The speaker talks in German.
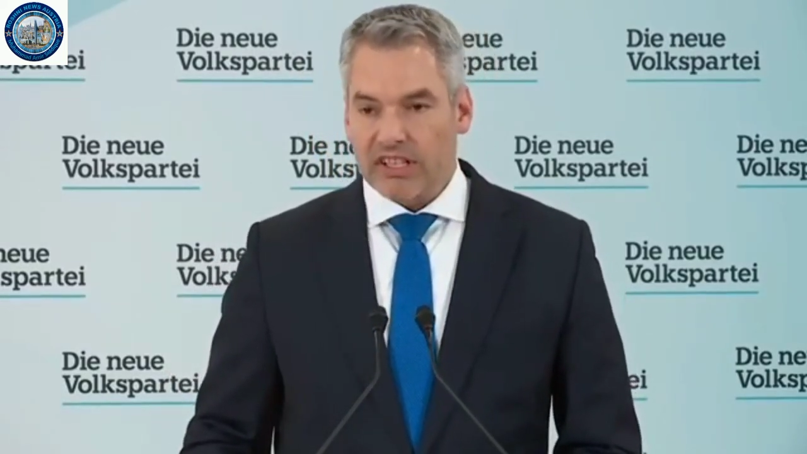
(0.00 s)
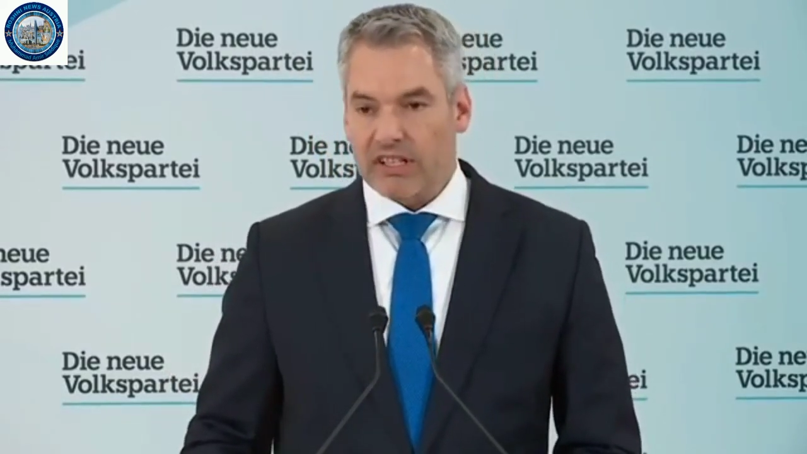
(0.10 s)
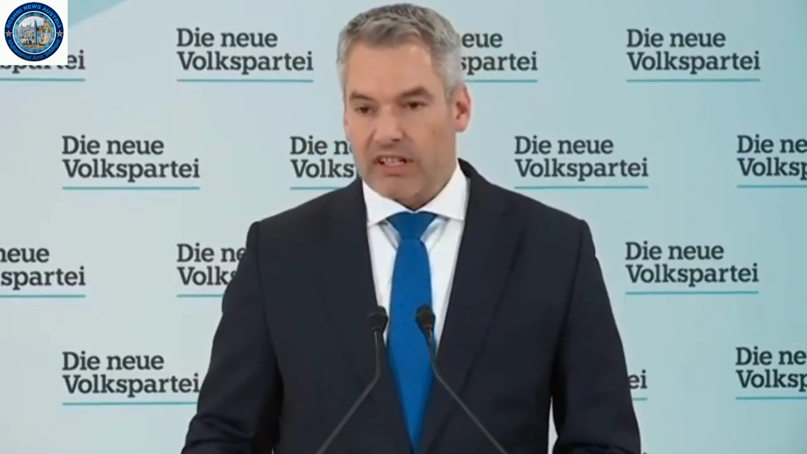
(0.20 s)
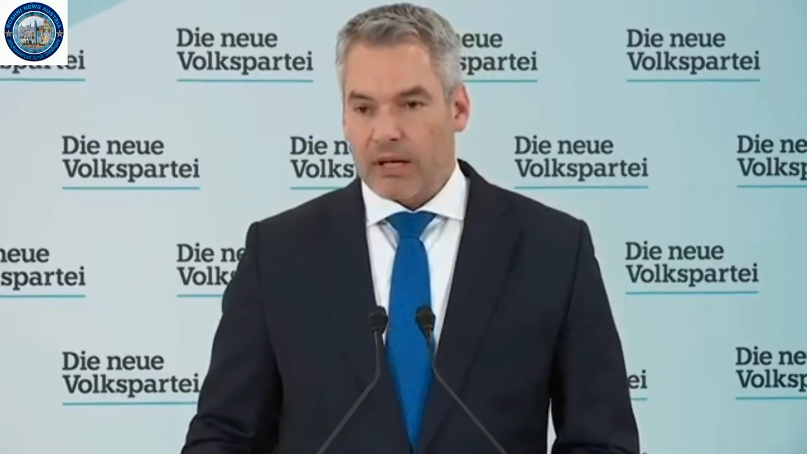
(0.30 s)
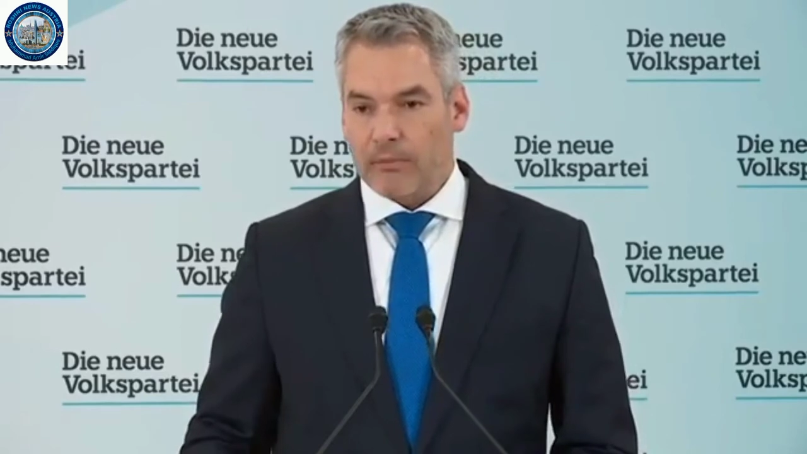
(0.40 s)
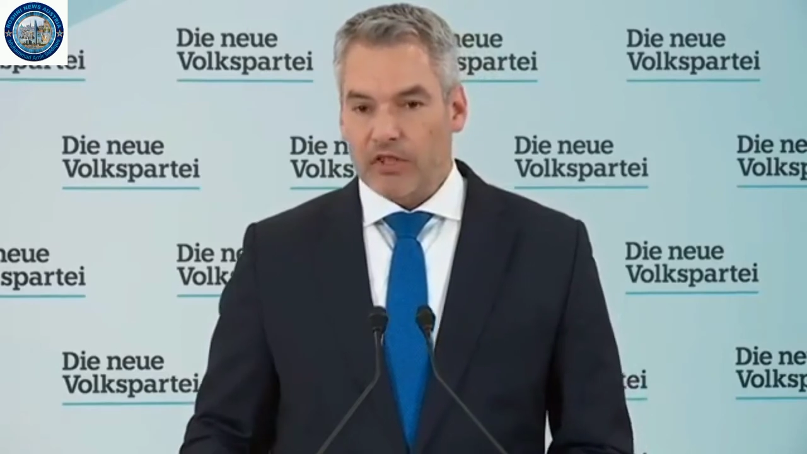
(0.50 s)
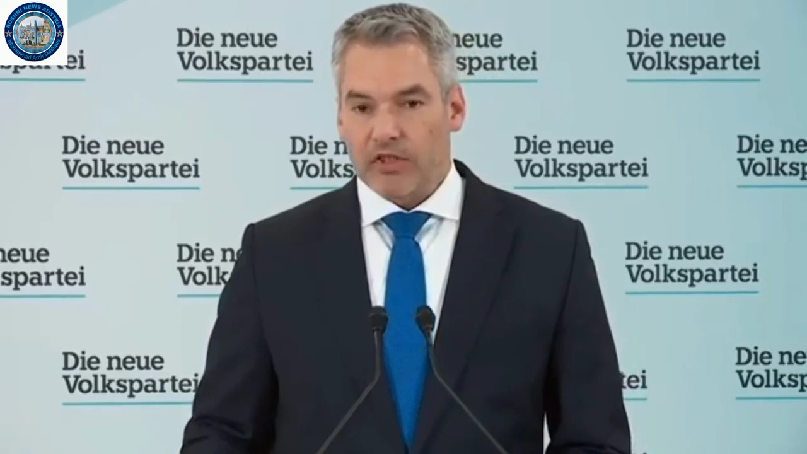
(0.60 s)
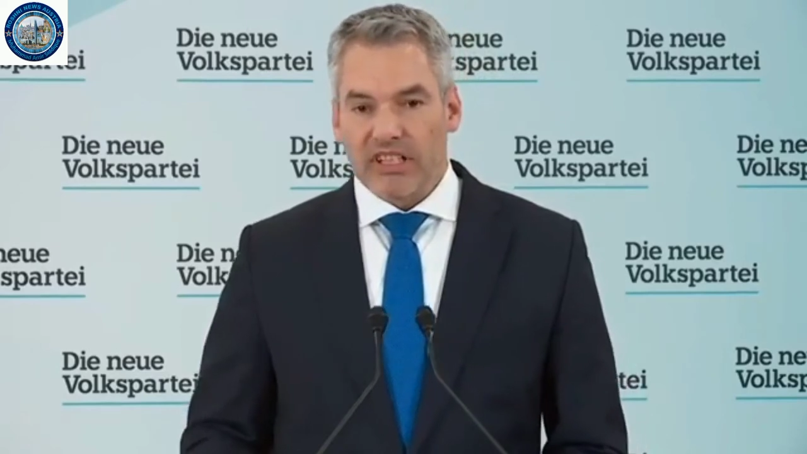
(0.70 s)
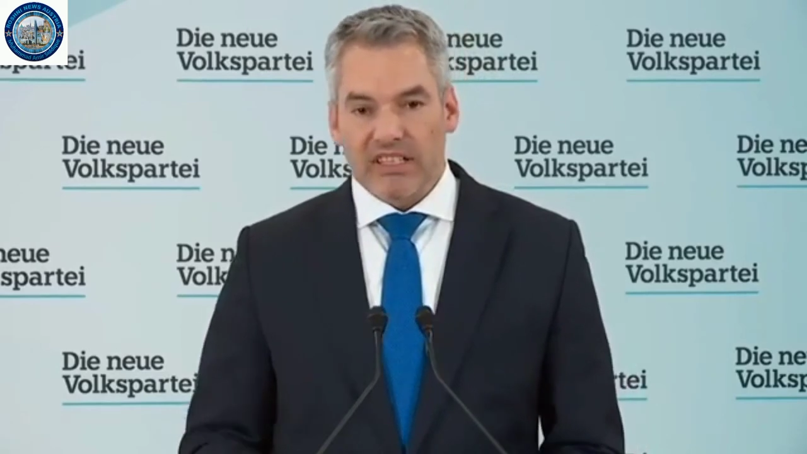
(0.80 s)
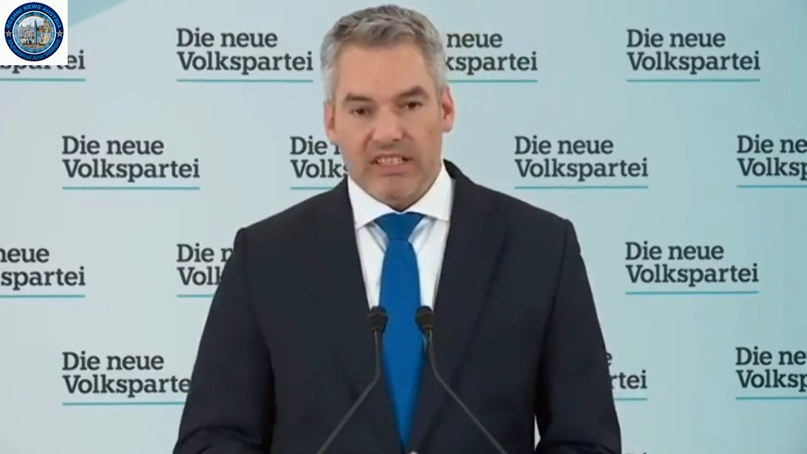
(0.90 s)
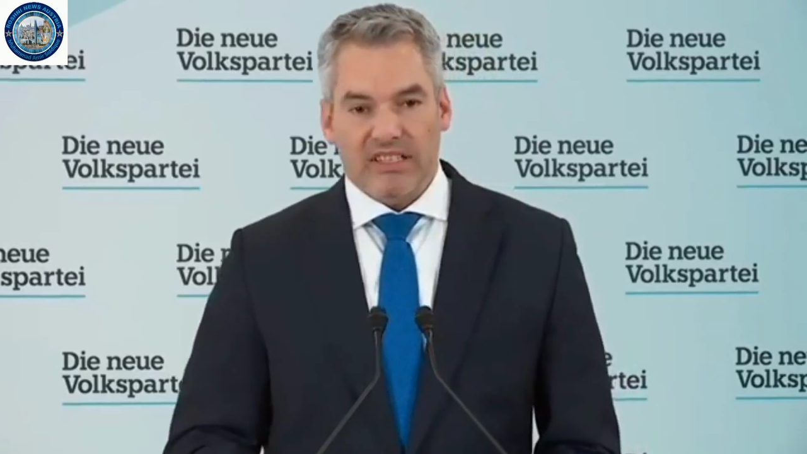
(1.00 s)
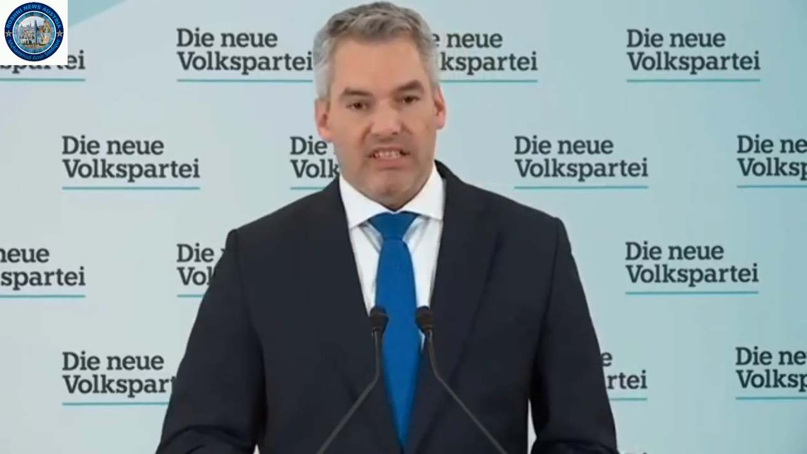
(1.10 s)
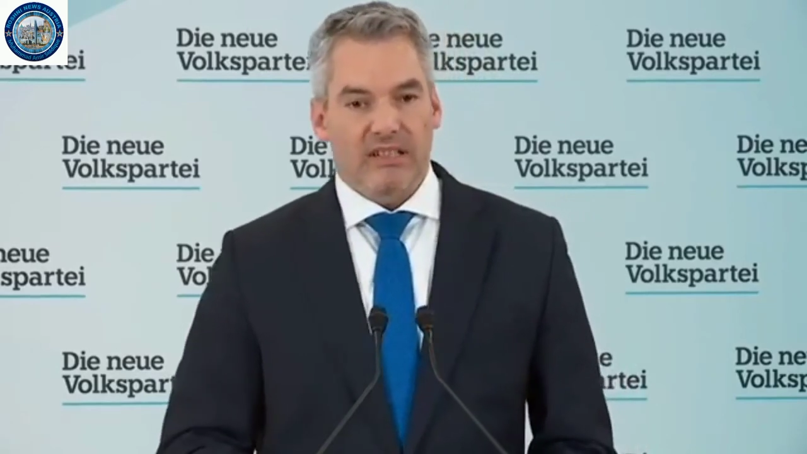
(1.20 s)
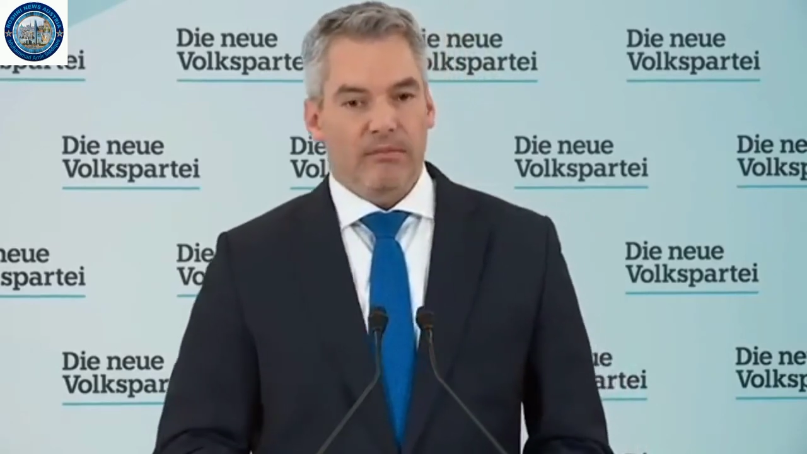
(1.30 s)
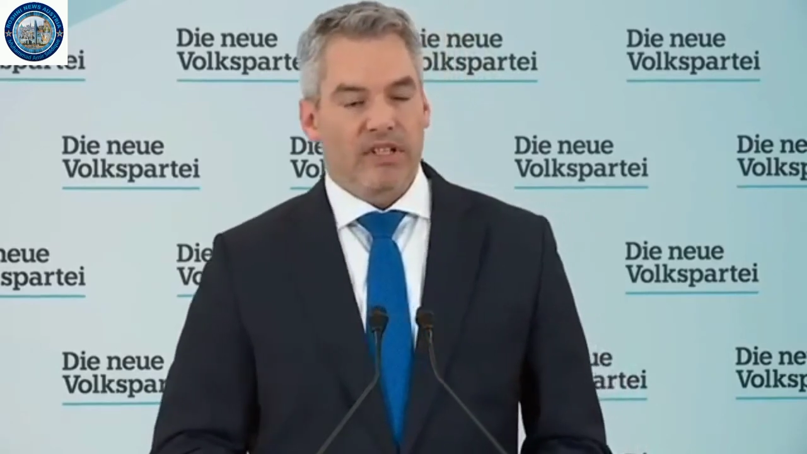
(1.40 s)
ein ambitioniertes
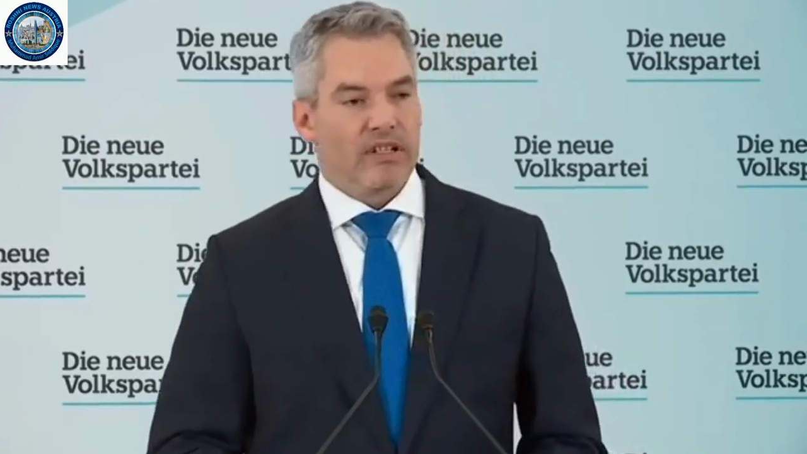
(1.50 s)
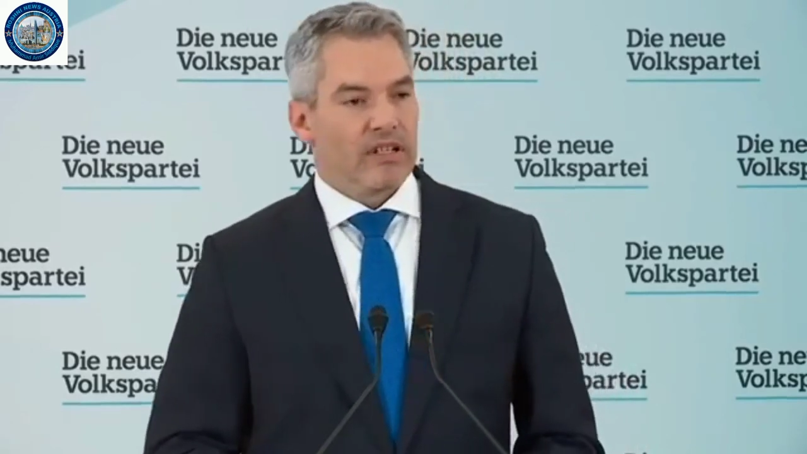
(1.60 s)
Team.